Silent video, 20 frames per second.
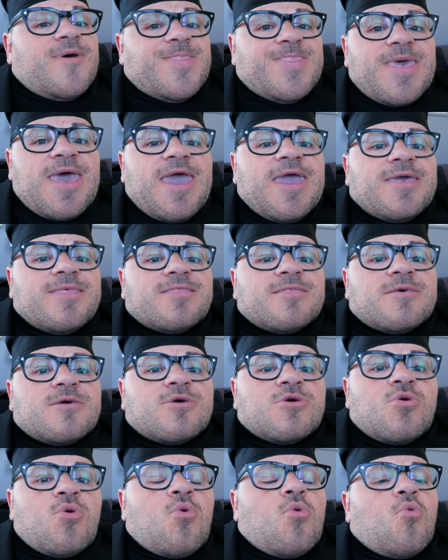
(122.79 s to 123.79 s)
Parteien
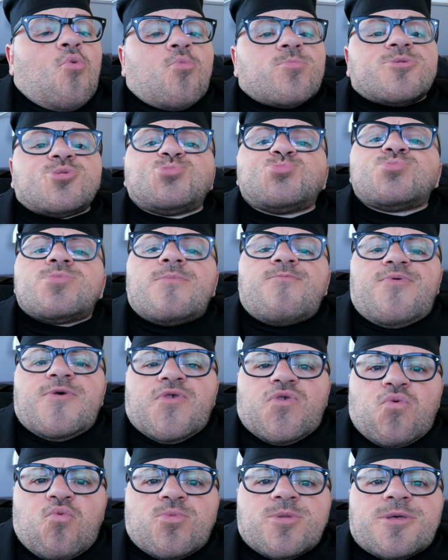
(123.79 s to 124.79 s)
oder zu den
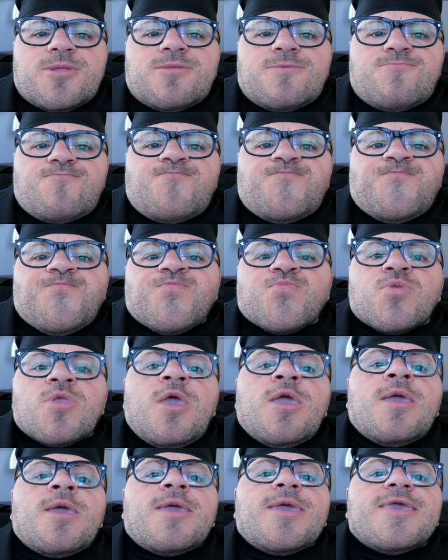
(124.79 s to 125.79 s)
Personen.
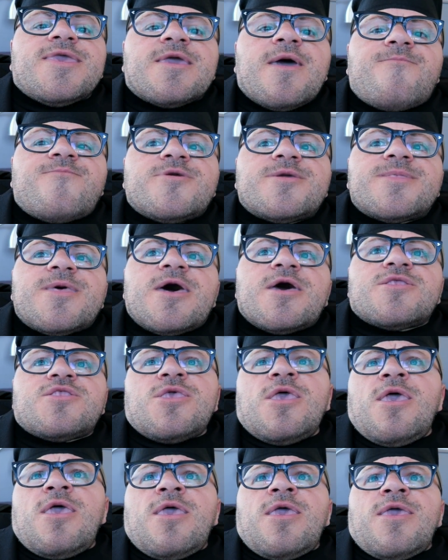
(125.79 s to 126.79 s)
Ich habe mir gedacht,
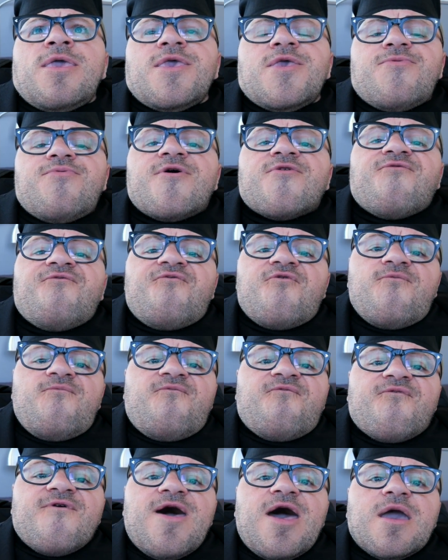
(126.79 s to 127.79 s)
ich werde
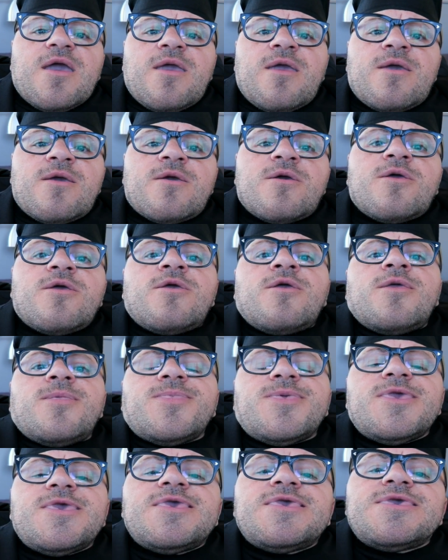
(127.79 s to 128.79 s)
fünf Fragen,
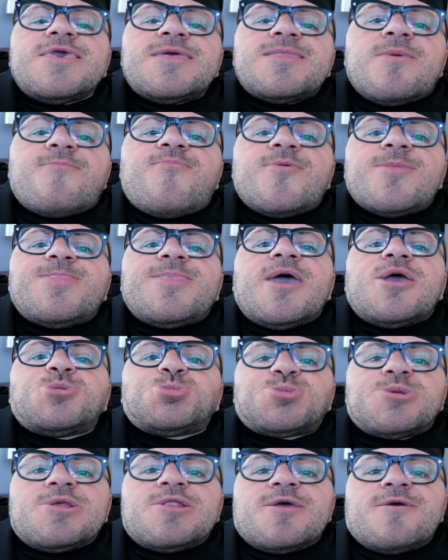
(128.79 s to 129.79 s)
die ich jeder Partei
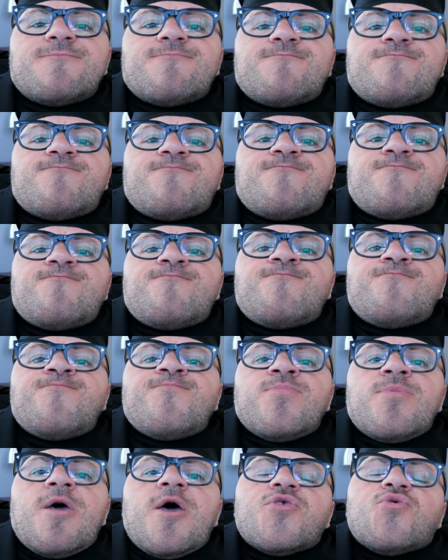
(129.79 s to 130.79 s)
stelle.
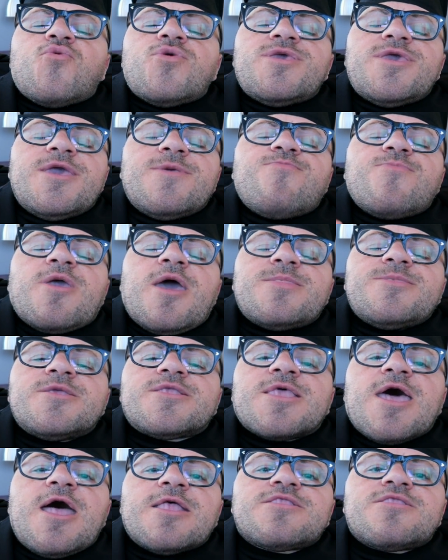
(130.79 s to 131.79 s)
Also jeden
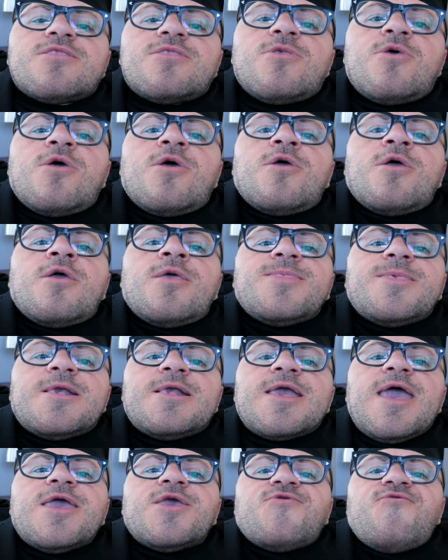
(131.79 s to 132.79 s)
Kandidaten die
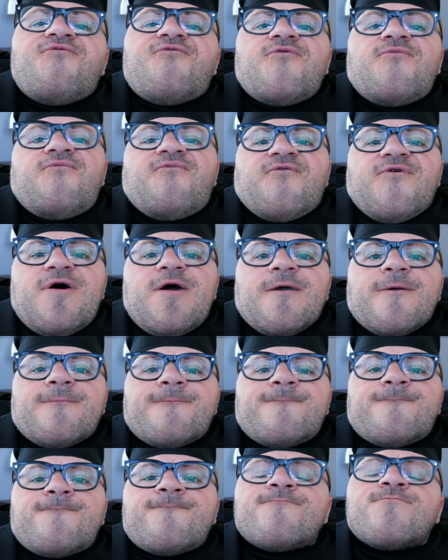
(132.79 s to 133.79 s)
gleichen fünf Fragen.
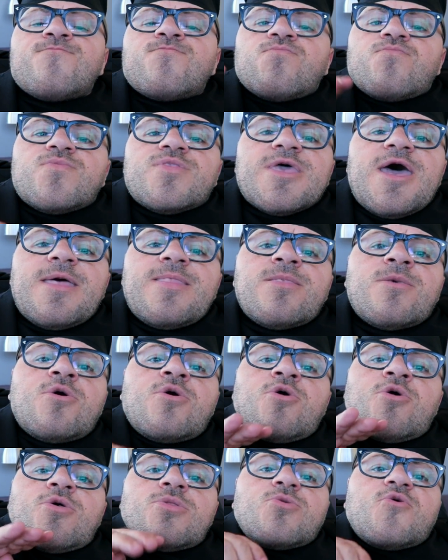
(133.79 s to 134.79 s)
Und dann
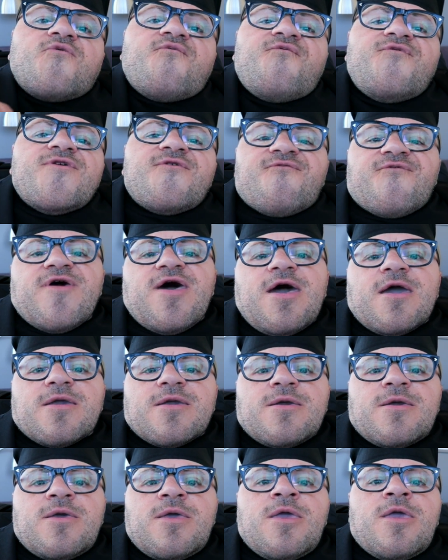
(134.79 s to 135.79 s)
noch vier
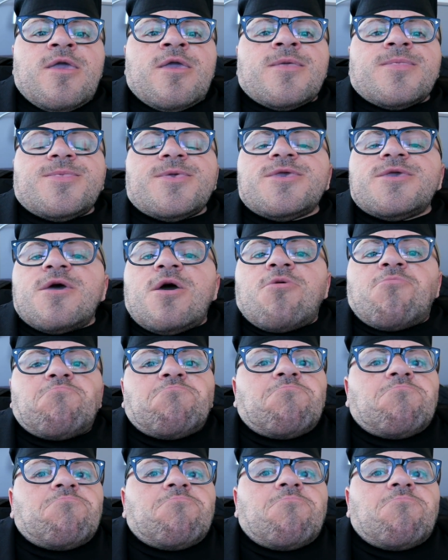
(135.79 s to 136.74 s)
Fragen, die ja